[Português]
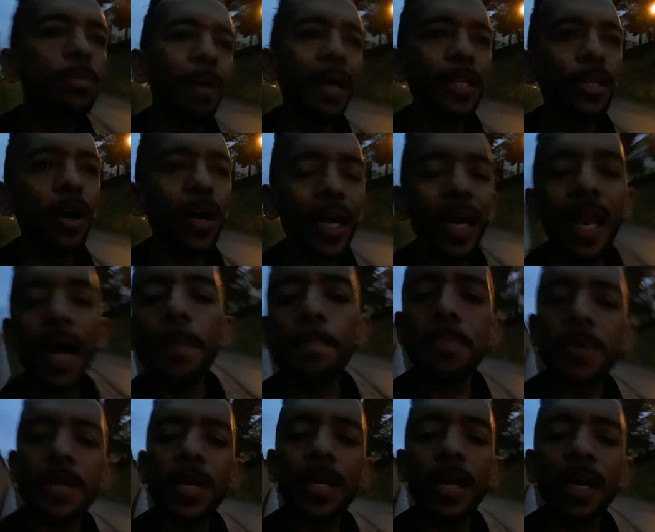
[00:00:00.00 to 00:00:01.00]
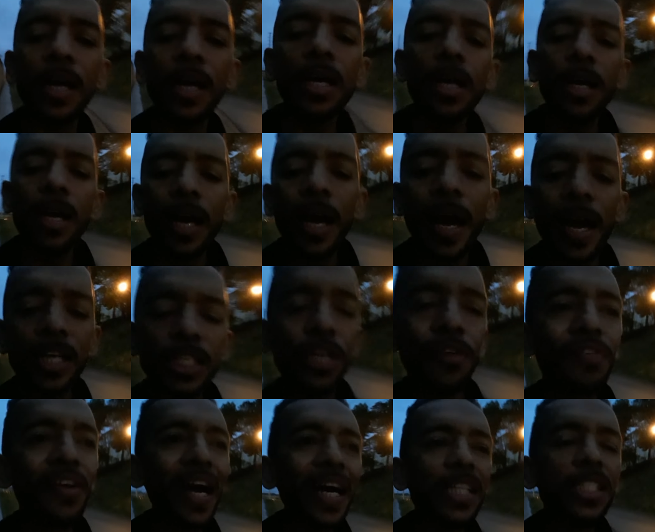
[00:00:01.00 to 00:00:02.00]
mas não aquela briga é, de
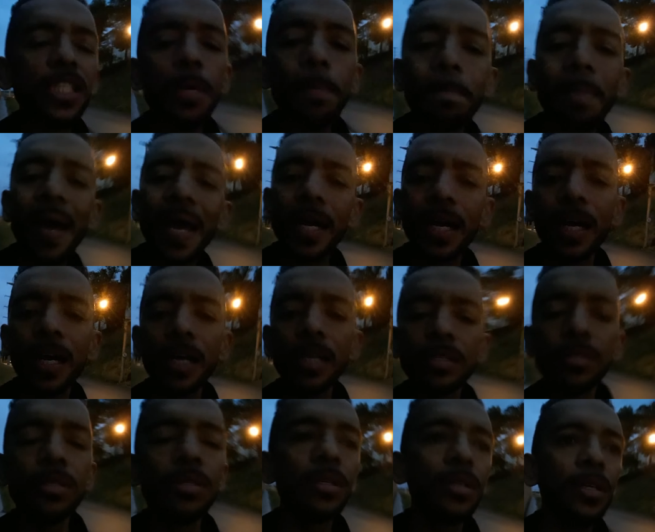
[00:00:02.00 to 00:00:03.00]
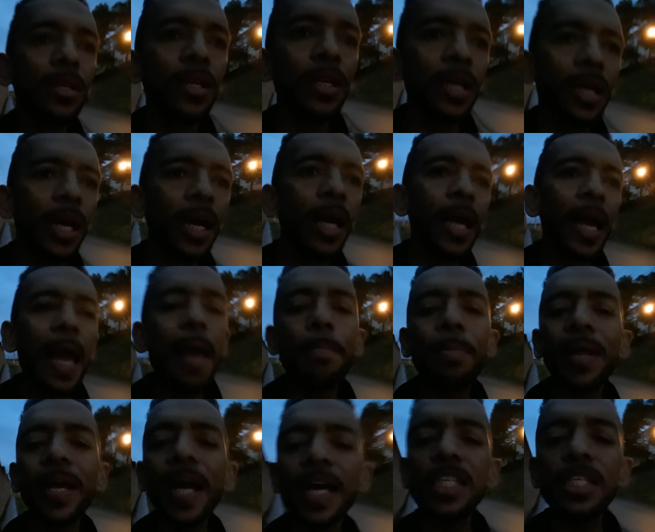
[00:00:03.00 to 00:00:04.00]
ficar se pegando. É
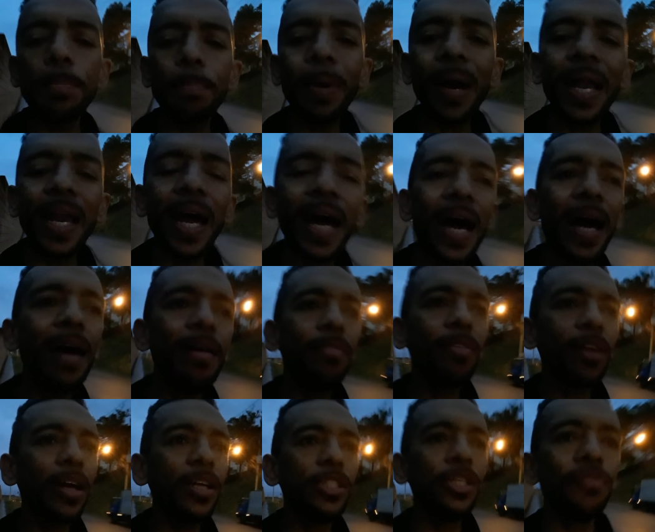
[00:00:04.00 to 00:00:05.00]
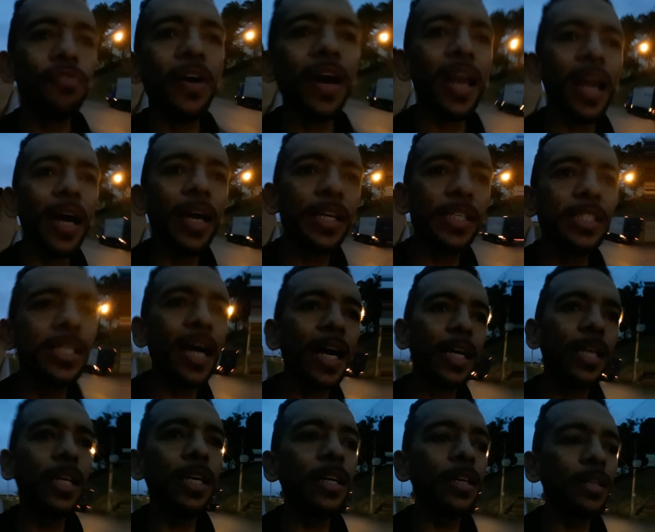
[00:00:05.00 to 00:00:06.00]
briga de palavras, de falar isso e
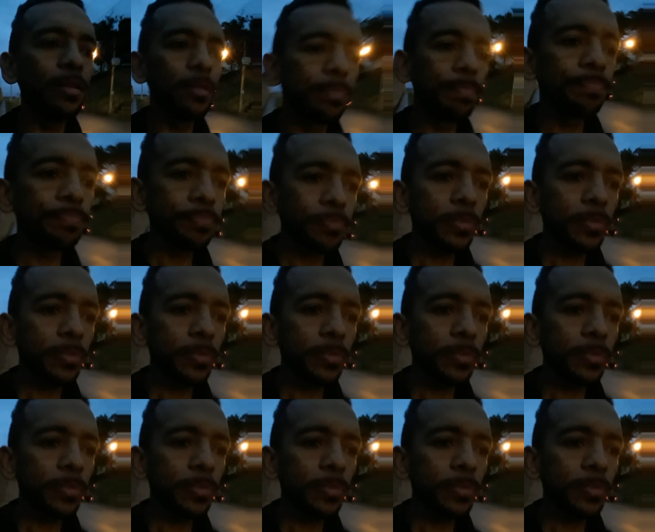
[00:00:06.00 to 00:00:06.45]
aquilo.